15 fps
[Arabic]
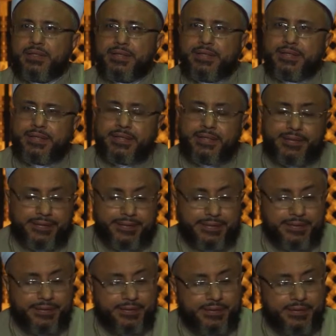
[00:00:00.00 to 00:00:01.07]
آه
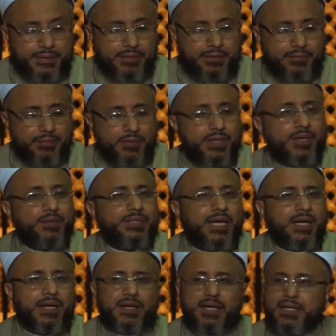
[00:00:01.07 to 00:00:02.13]
والله
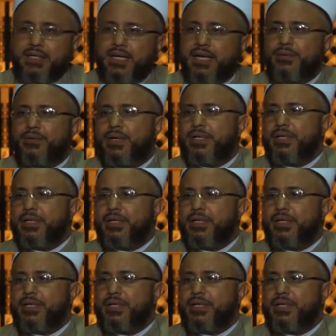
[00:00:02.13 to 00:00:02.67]
تعالى قال يا أيها